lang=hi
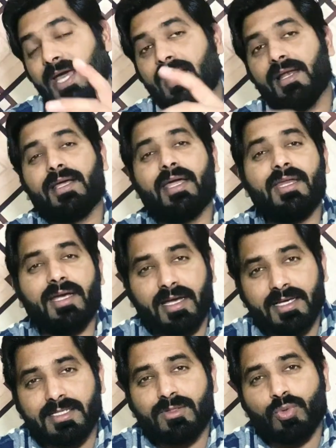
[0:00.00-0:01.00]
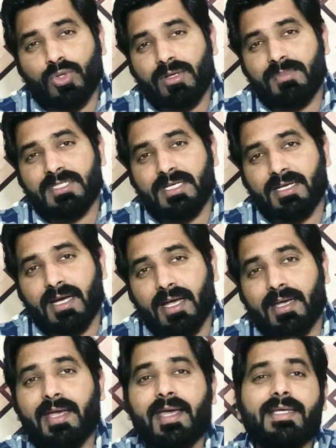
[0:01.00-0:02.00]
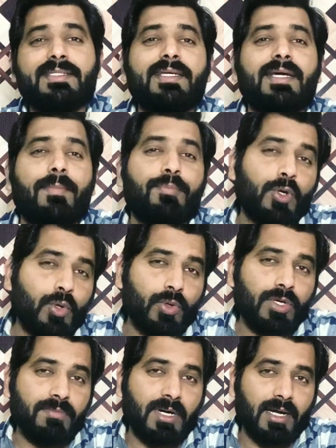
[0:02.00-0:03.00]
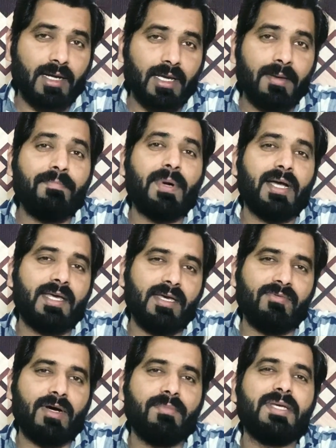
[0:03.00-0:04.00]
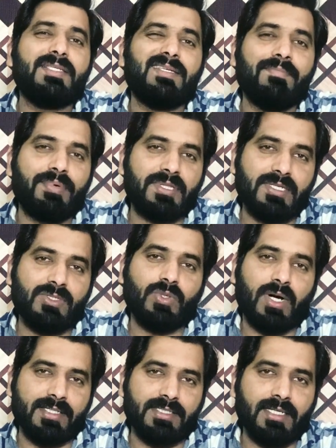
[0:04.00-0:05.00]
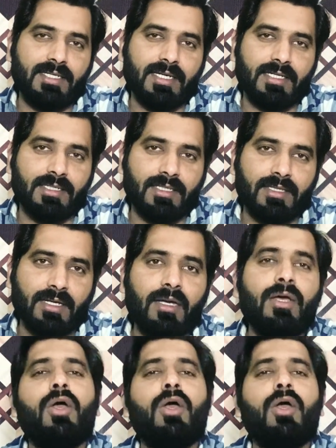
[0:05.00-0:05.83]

बहरहाल कहीं ना कहीं से तो उन्होंने भी सीखा है कि कैसे अपनों को ही मार के बाकी अवाम की सिंपथीज को हासिल किया जाता है